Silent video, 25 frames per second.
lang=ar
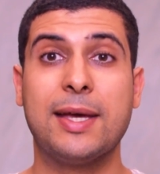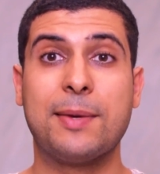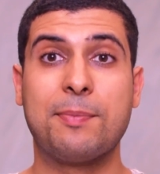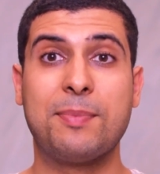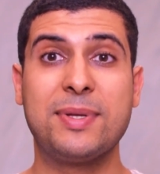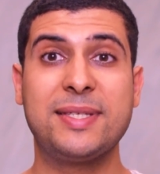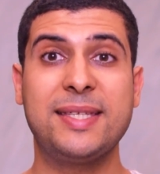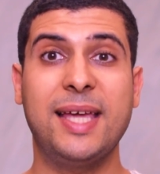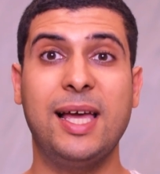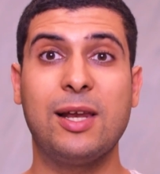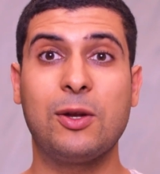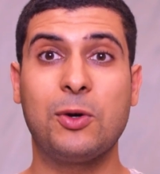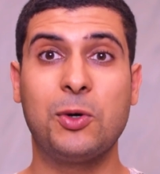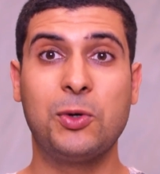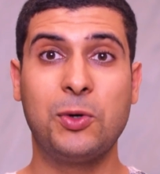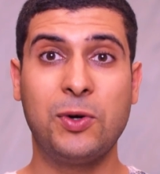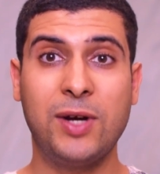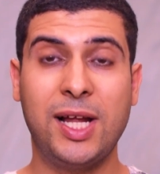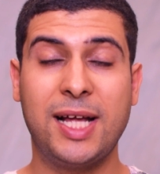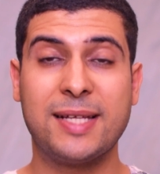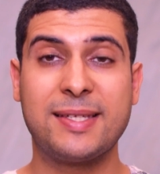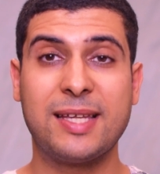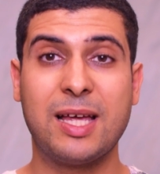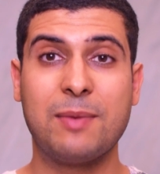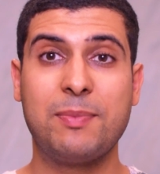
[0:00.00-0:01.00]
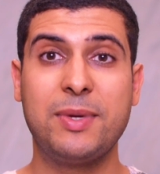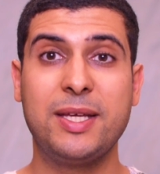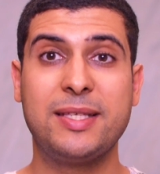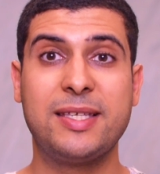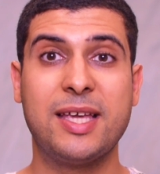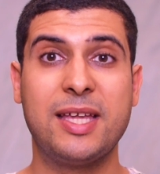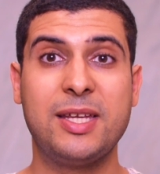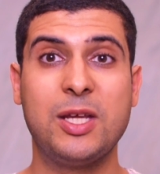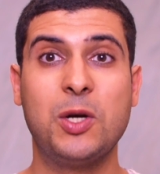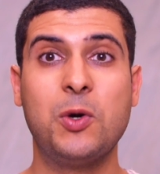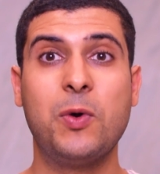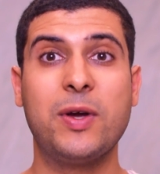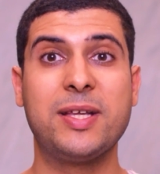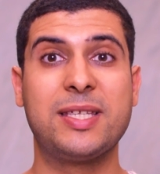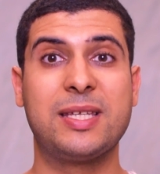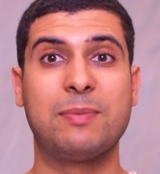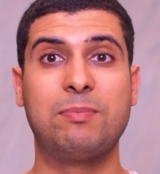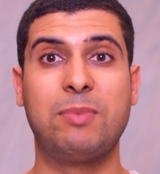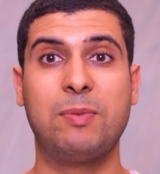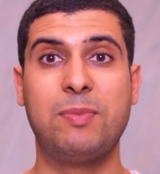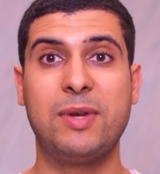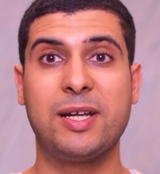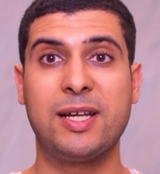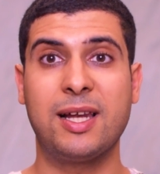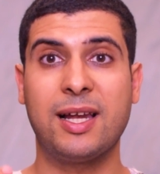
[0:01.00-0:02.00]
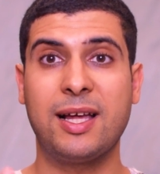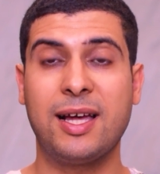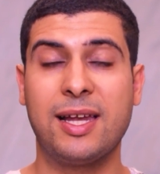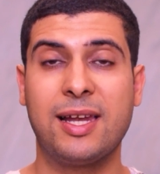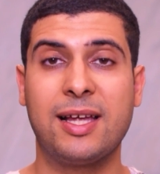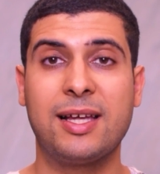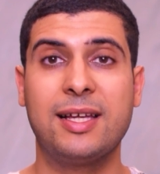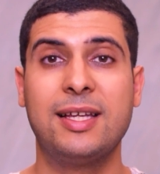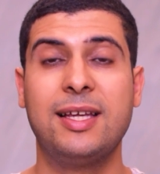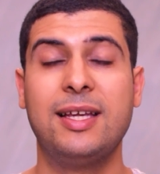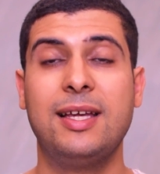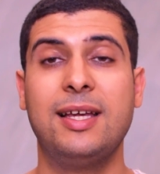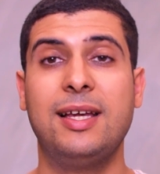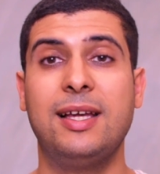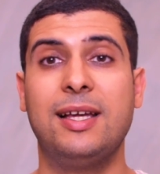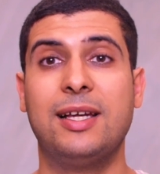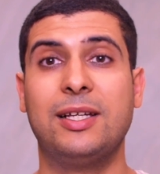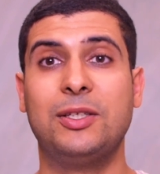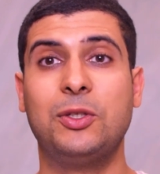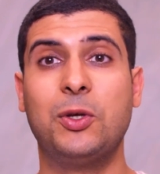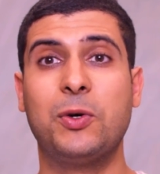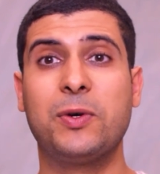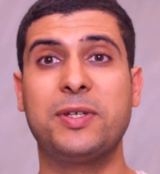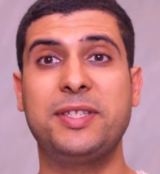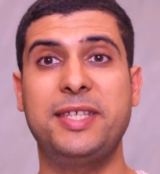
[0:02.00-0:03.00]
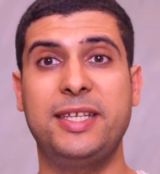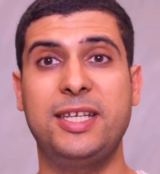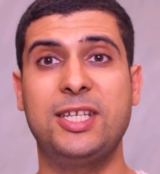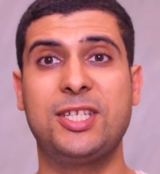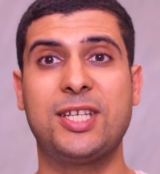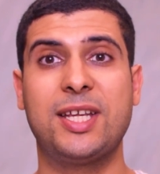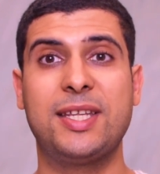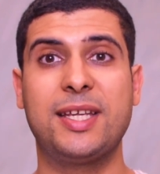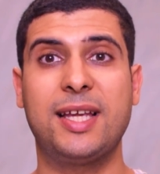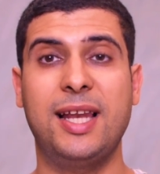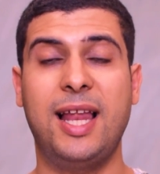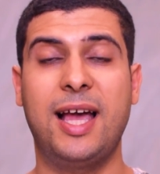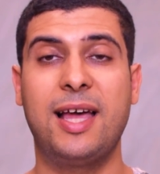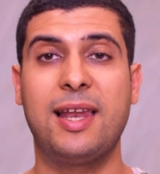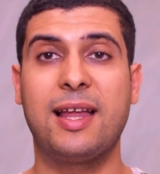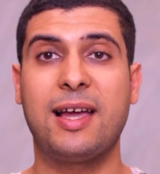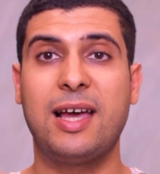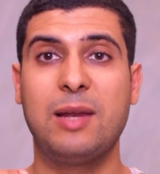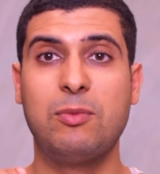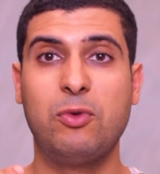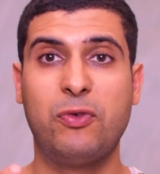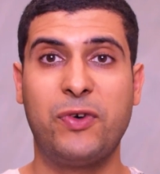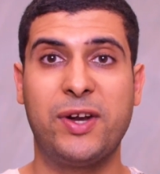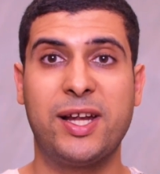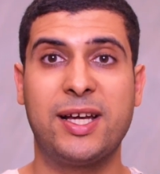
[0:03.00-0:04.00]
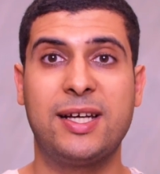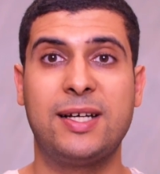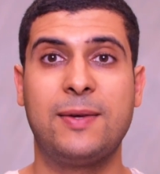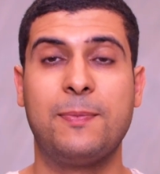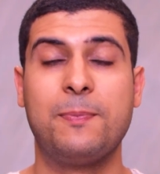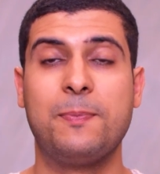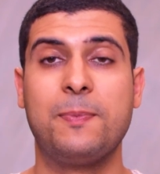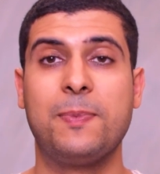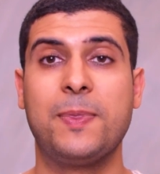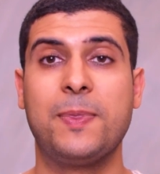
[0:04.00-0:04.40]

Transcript: بصح القولون العصبي ثاني هو يسبب لك القلق دونك تعيش هذيك الحلقه المفرغه